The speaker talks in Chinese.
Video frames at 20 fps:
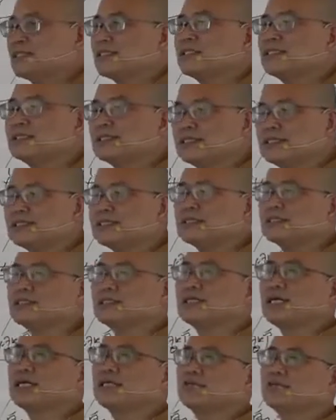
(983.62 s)
时时
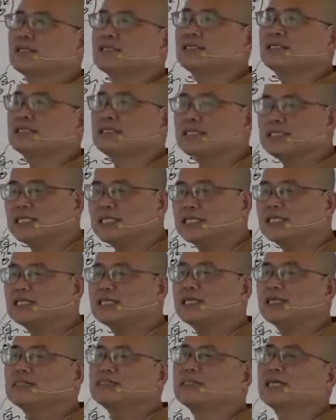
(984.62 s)
在皈依，天
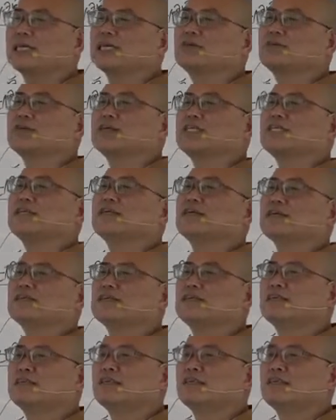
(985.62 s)
天在皈依的。